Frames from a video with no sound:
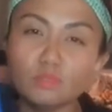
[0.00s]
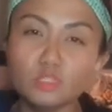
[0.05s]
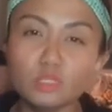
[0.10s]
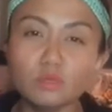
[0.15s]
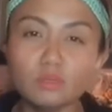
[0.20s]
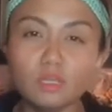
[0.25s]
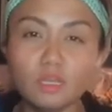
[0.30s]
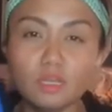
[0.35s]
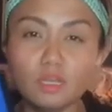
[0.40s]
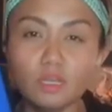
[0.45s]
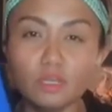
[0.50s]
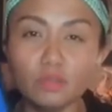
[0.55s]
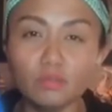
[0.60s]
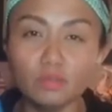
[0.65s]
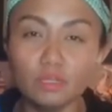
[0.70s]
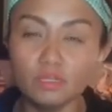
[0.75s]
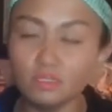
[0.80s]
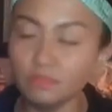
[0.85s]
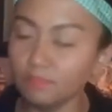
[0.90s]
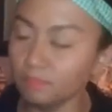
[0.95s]
hindi ko lang kung
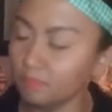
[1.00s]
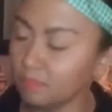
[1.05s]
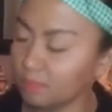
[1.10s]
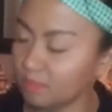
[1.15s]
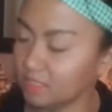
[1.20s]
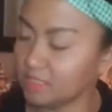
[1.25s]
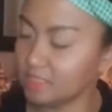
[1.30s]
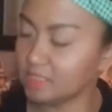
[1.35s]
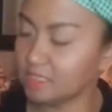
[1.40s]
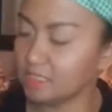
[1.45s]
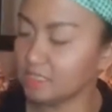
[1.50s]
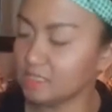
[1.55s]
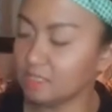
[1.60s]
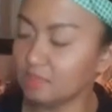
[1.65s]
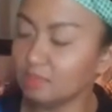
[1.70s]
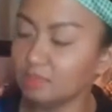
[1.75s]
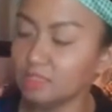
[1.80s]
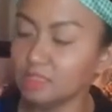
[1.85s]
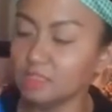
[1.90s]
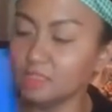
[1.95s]
saan ko nalagay yung
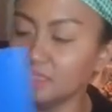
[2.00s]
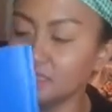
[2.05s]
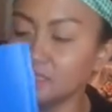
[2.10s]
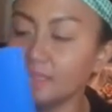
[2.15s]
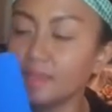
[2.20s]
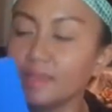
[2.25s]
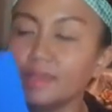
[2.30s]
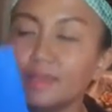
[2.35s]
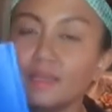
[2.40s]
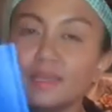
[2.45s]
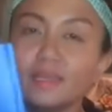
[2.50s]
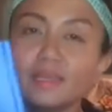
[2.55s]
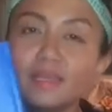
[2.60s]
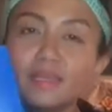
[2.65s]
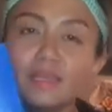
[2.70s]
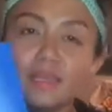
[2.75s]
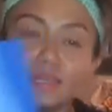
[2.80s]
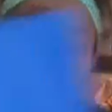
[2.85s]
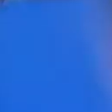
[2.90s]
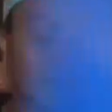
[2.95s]
receipt, receipt.
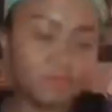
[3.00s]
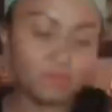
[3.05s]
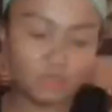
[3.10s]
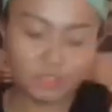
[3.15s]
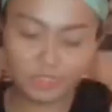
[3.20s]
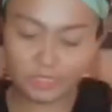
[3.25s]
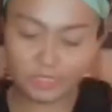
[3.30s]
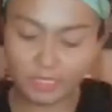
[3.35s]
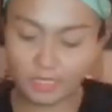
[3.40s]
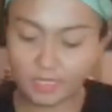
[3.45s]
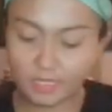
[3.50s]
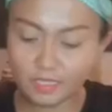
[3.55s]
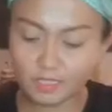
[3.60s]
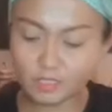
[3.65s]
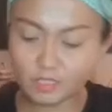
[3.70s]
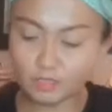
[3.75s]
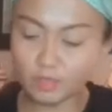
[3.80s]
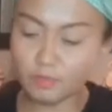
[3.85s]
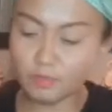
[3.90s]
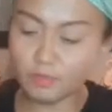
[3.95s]
50
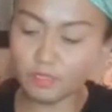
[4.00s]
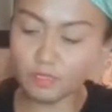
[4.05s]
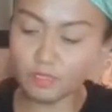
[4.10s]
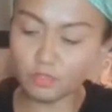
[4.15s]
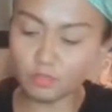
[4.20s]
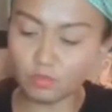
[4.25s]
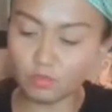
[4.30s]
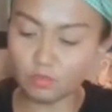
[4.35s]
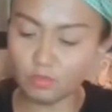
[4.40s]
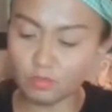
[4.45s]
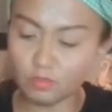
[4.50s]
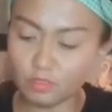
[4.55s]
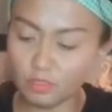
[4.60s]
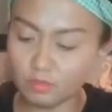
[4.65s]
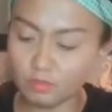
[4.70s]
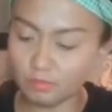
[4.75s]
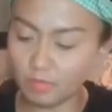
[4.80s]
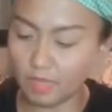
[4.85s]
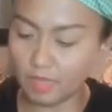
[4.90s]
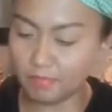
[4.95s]
cents, yung iba
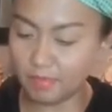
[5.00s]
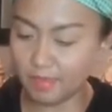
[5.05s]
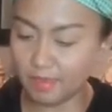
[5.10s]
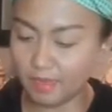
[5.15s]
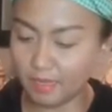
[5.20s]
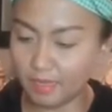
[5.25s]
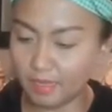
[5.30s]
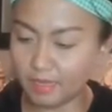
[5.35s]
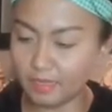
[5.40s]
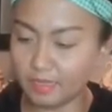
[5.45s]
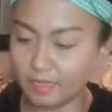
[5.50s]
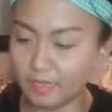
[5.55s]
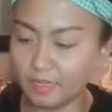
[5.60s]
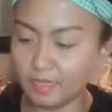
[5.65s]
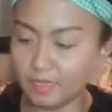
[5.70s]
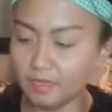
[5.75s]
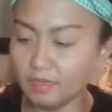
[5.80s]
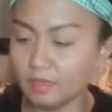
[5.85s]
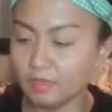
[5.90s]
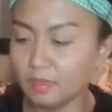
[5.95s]
nito, hindi naman
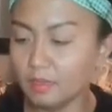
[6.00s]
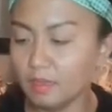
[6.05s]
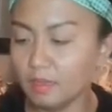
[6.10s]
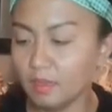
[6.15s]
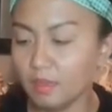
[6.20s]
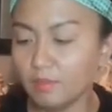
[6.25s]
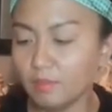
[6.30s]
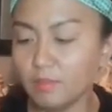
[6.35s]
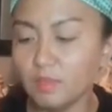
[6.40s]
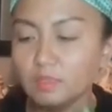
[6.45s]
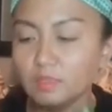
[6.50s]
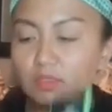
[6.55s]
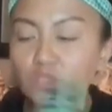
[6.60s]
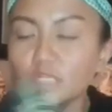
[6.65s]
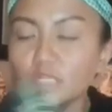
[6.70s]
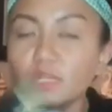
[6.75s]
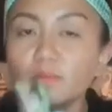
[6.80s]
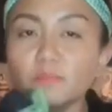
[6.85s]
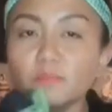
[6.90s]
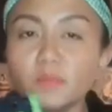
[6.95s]
kamahalan, ayan.
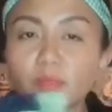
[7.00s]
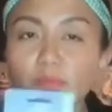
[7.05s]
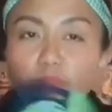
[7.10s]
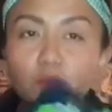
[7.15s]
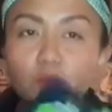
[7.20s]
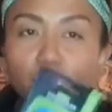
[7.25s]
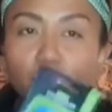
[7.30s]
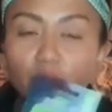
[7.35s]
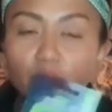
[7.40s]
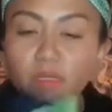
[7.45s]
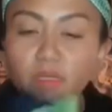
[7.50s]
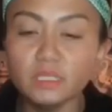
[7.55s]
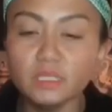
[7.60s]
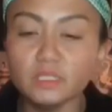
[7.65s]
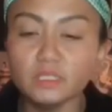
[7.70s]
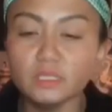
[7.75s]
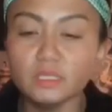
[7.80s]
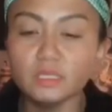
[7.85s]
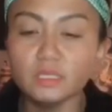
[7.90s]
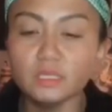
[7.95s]
Meron silang
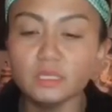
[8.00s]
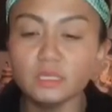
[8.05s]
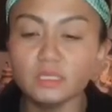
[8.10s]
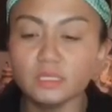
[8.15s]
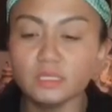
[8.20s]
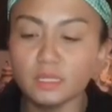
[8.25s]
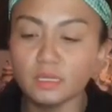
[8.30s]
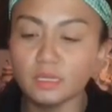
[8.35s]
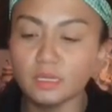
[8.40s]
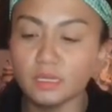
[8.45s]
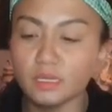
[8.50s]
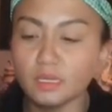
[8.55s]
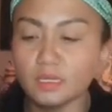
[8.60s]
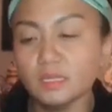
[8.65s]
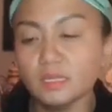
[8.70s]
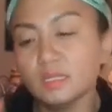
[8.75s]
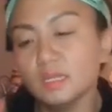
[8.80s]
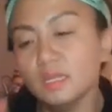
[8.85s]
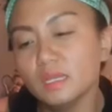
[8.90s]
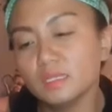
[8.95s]
paper eraser at
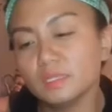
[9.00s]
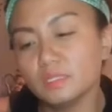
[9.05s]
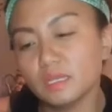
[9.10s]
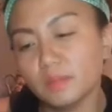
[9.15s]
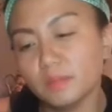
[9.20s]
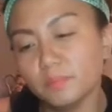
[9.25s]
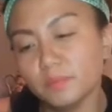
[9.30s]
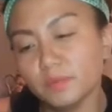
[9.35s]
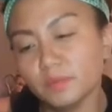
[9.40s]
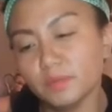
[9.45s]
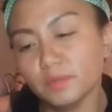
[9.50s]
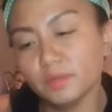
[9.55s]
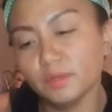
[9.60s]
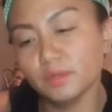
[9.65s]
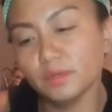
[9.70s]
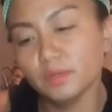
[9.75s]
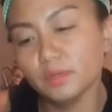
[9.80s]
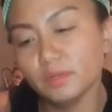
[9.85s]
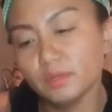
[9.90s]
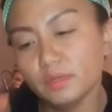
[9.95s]
saka
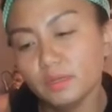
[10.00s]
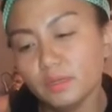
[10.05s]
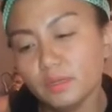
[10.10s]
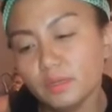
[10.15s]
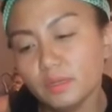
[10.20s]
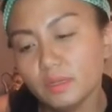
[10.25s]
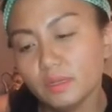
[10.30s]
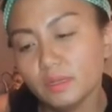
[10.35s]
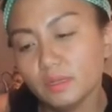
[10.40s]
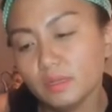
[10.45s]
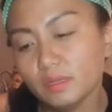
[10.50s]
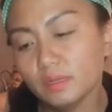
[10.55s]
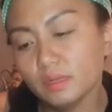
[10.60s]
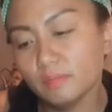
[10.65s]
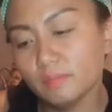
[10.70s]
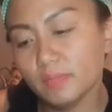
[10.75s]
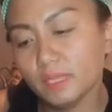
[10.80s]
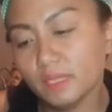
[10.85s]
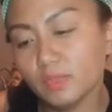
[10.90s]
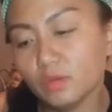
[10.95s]
sharpener
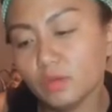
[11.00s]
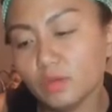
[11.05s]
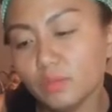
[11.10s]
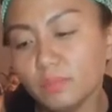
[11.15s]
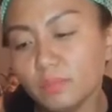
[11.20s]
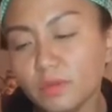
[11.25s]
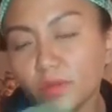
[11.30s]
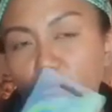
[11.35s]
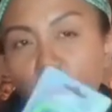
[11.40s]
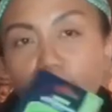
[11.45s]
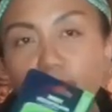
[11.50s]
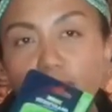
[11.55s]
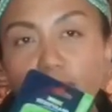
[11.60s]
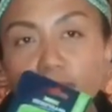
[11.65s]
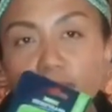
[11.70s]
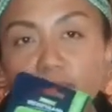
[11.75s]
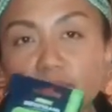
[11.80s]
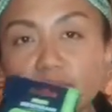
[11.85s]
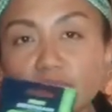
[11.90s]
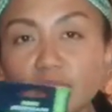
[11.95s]
na may
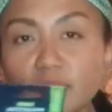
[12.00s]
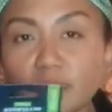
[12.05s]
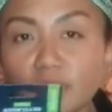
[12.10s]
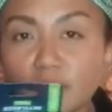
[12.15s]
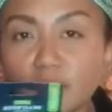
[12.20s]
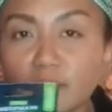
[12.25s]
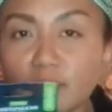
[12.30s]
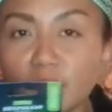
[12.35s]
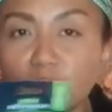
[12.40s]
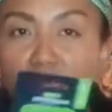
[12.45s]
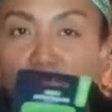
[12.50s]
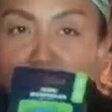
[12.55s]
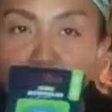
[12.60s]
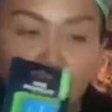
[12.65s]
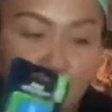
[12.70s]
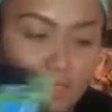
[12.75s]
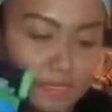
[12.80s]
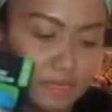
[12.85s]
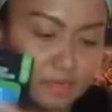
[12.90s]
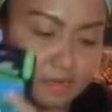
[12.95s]
cover, na may
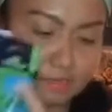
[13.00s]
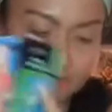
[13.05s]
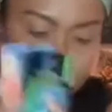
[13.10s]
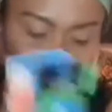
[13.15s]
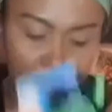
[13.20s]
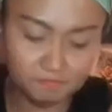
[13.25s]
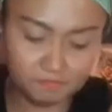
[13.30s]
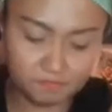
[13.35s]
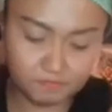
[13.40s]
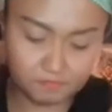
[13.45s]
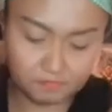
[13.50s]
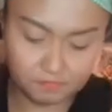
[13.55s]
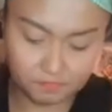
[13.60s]
gear, ayan.